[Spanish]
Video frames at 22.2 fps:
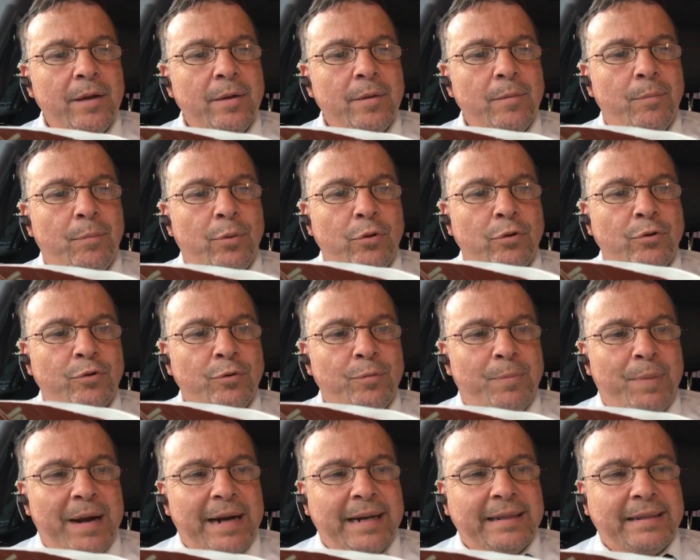Por su
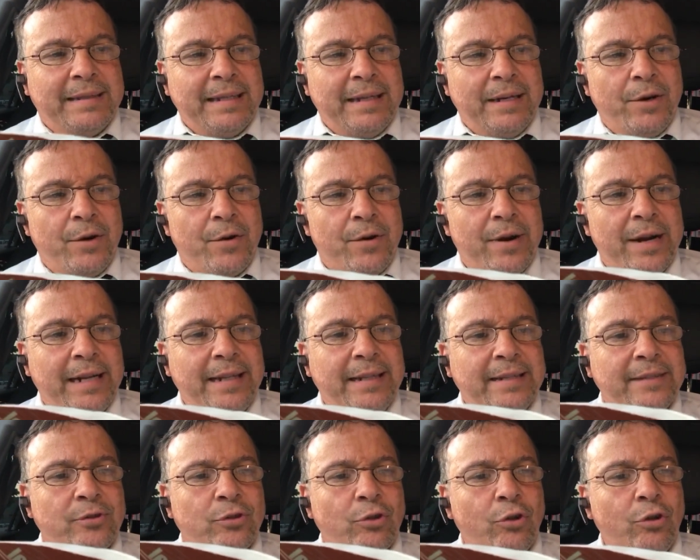parte, el rey
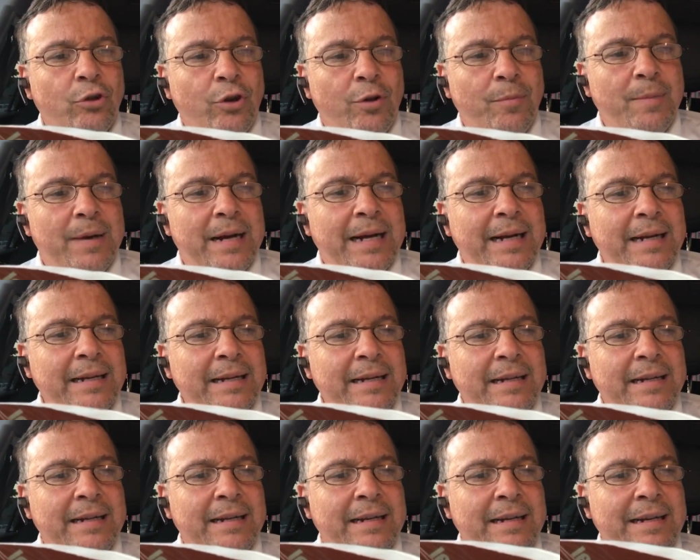de Sodoma
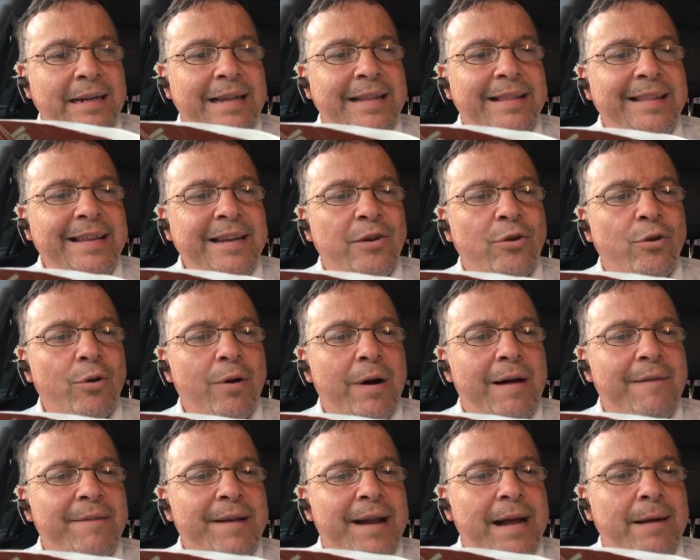le dijo a
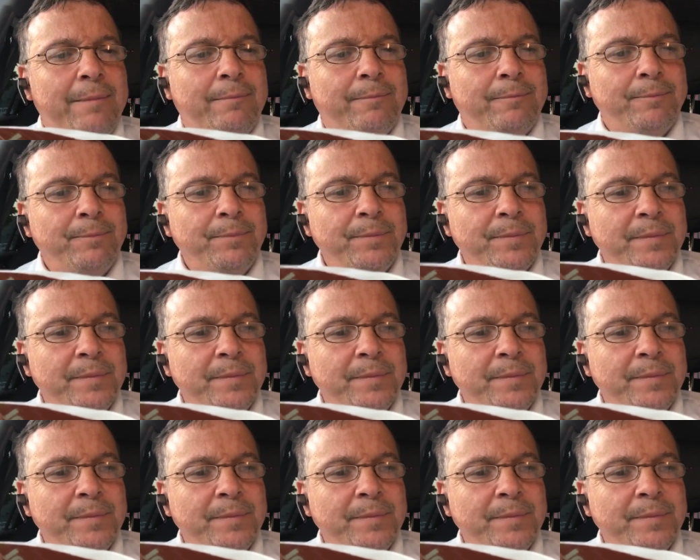Abraham,